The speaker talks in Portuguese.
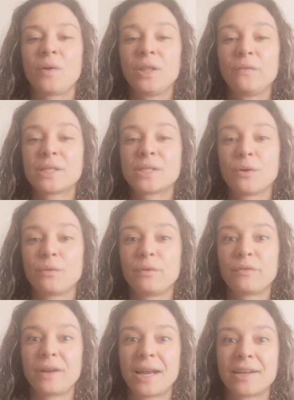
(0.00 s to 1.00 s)
quando você
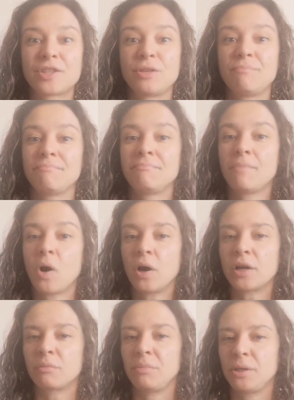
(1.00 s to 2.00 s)
ouvir falar de
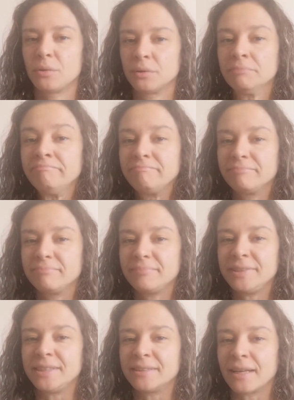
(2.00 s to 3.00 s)
mórbido
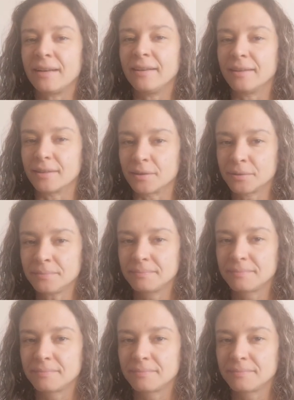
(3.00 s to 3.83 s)
em italiano,